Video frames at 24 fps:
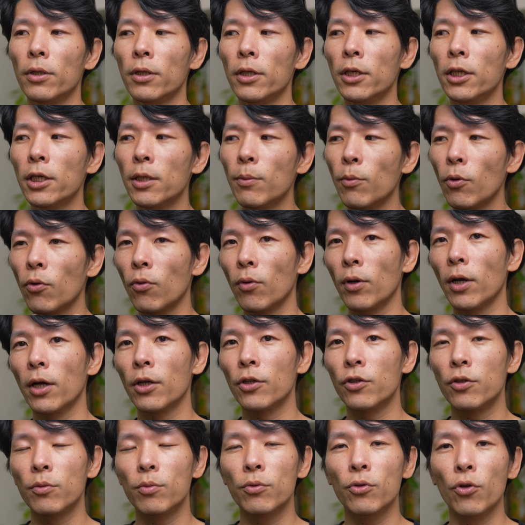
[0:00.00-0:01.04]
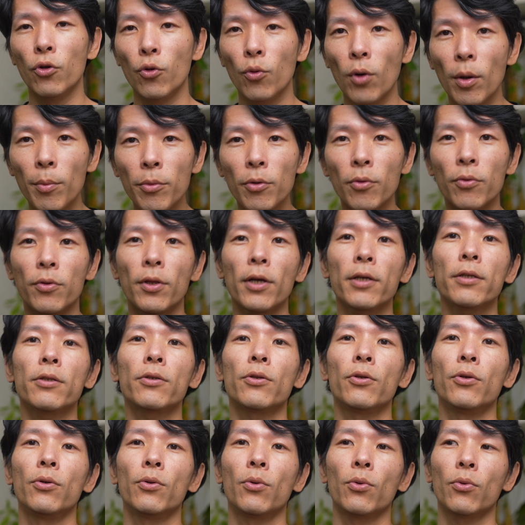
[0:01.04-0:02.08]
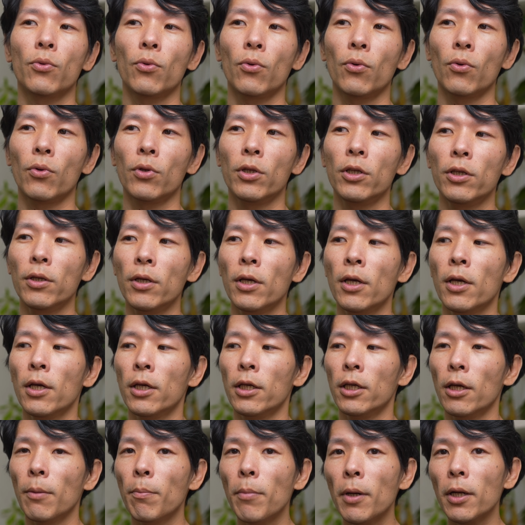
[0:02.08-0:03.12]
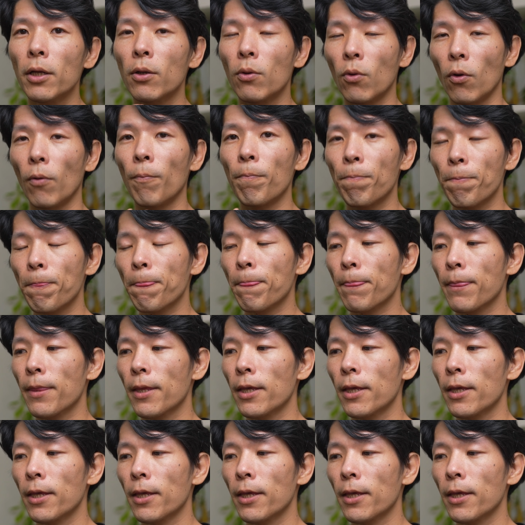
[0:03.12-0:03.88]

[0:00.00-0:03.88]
生き物が自分の弱みを出すということに、やっぱりこう、